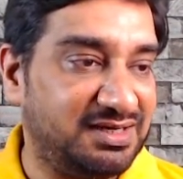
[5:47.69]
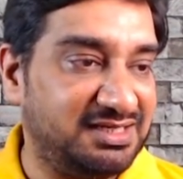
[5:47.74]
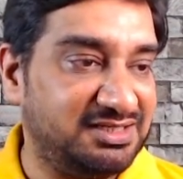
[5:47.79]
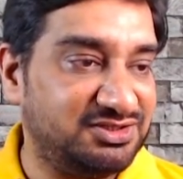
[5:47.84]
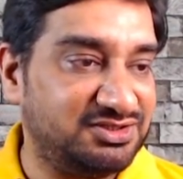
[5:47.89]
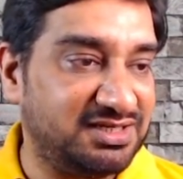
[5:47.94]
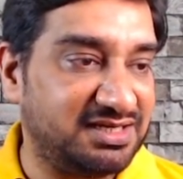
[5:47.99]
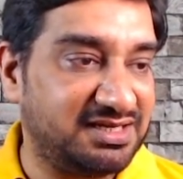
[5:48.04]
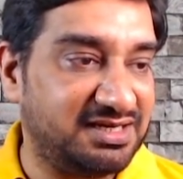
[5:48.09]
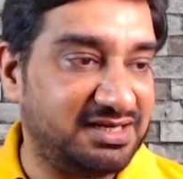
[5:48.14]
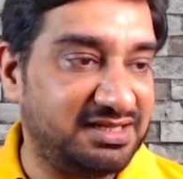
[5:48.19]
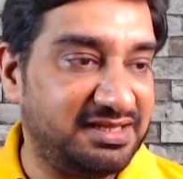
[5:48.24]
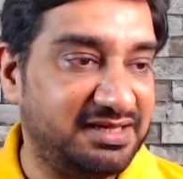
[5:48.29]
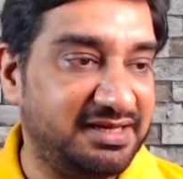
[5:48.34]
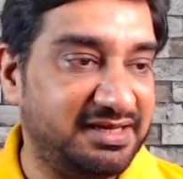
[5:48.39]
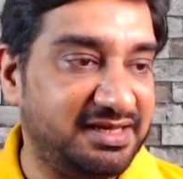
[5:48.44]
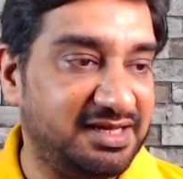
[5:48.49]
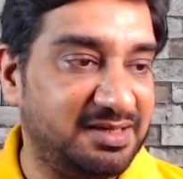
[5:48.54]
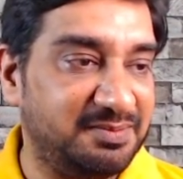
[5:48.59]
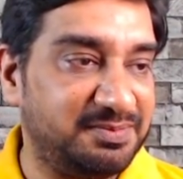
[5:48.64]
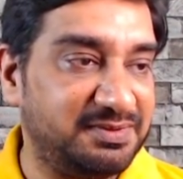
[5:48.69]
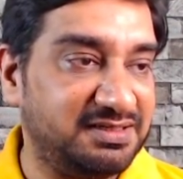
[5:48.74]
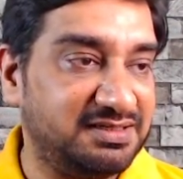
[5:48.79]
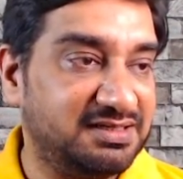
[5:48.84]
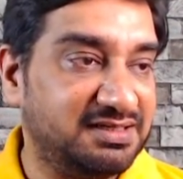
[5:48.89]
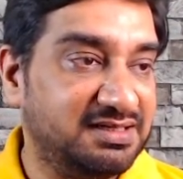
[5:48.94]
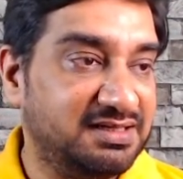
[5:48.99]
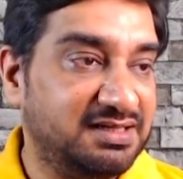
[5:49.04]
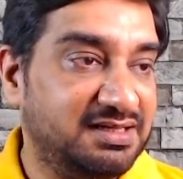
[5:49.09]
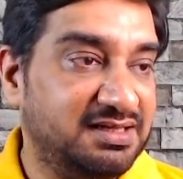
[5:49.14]
अनचेक कर देंगे यहाँ
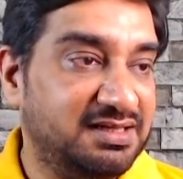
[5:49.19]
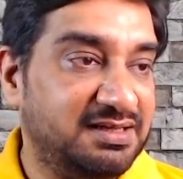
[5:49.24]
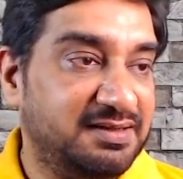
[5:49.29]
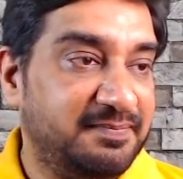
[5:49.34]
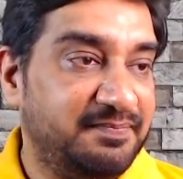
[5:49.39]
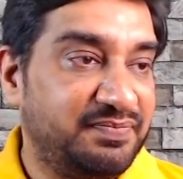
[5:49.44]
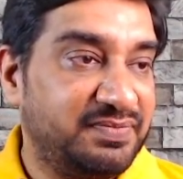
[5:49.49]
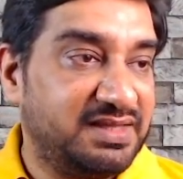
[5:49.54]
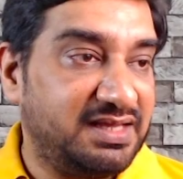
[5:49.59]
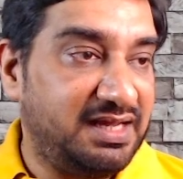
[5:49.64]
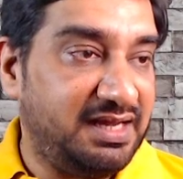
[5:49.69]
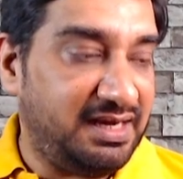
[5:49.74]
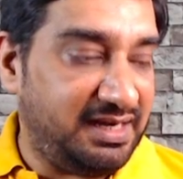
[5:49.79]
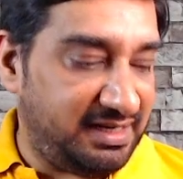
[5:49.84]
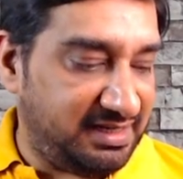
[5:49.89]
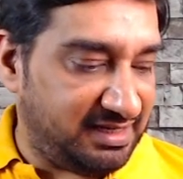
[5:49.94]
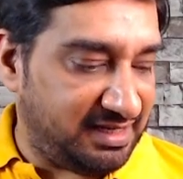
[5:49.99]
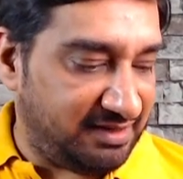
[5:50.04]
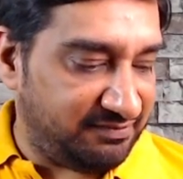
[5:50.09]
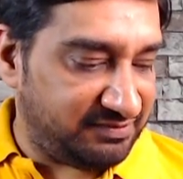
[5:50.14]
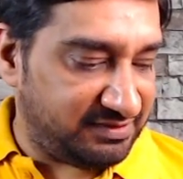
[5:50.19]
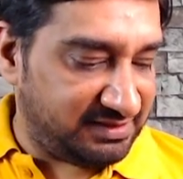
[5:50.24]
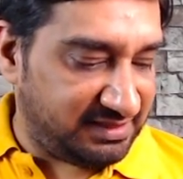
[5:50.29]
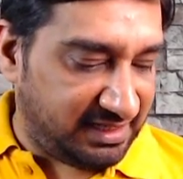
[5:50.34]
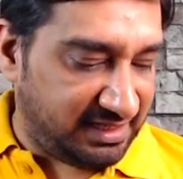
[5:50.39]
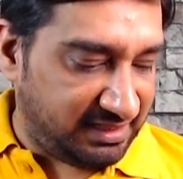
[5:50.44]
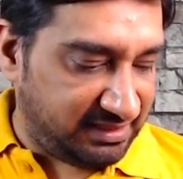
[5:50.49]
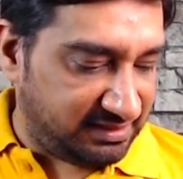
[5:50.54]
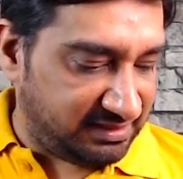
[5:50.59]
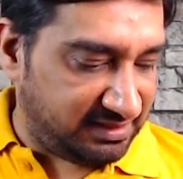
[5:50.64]
पर एंड आफ्टर
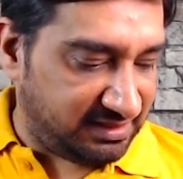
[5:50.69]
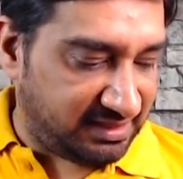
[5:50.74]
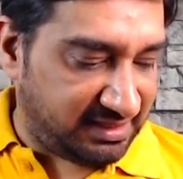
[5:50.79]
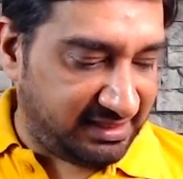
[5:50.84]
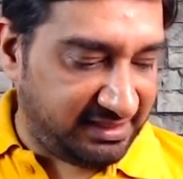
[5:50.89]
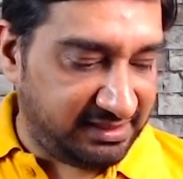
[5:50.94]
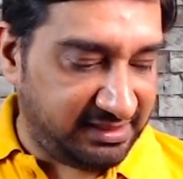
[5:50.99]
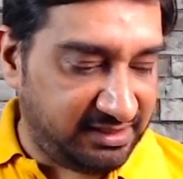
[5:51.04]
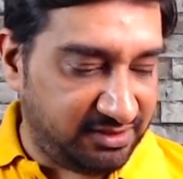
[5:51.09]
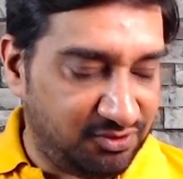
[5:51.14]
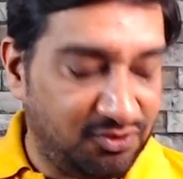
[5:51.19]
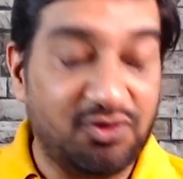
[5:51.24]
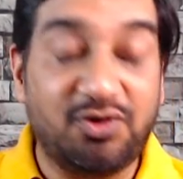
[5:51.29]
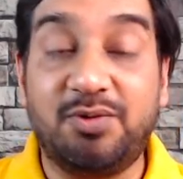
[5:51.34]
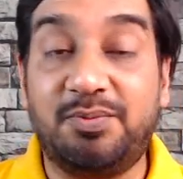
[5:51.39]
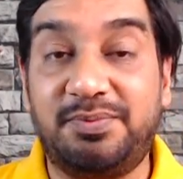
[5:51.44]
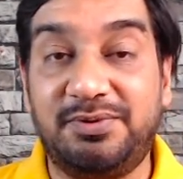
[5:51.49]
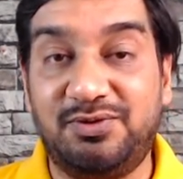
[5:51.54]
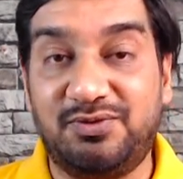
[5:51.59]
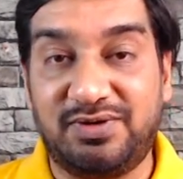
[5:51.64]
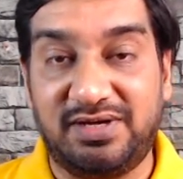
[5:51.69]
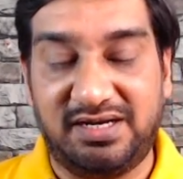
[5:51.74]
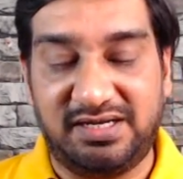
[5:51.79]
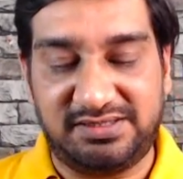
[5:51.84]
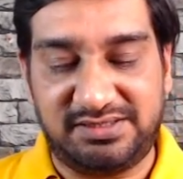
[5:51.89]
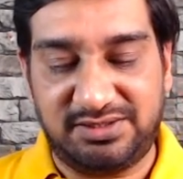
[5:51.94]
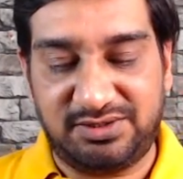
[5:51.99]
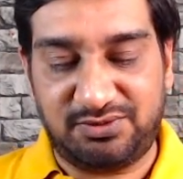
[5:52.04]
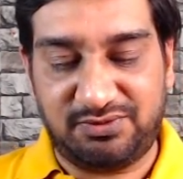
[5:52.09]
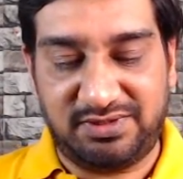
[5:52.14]
दैट आई होप यू कैन
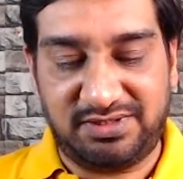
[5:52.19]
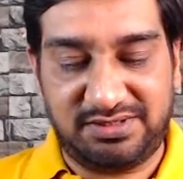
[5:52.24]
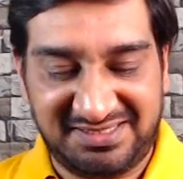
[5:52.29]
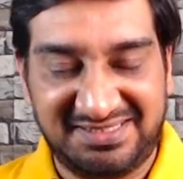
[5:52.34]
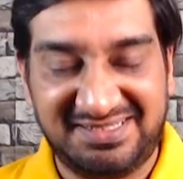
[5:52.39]
लिसन टू इट